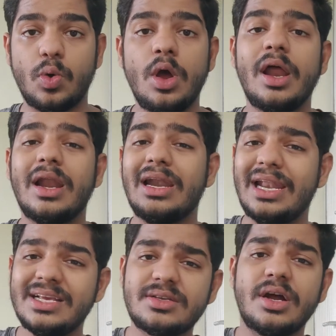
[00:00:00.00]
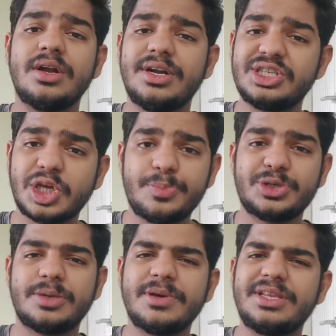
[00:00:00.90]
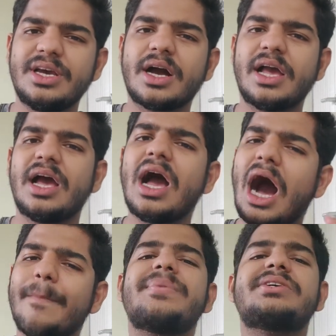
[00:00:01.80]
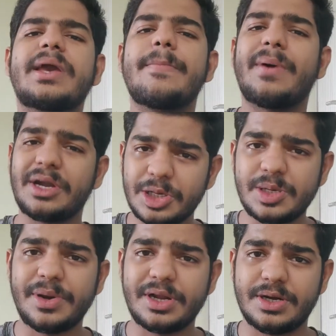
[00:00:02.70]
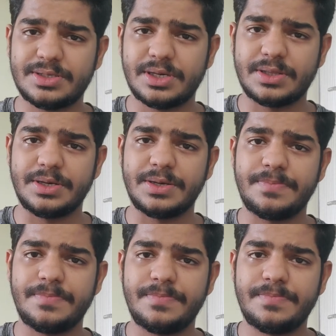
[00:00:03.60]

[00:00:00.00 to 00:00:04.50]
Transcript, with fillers: ऐप्स को लिंक डिस्क्रिप्शन में दिया गया है आप भी जाके पार्टिसिपेट कर सकते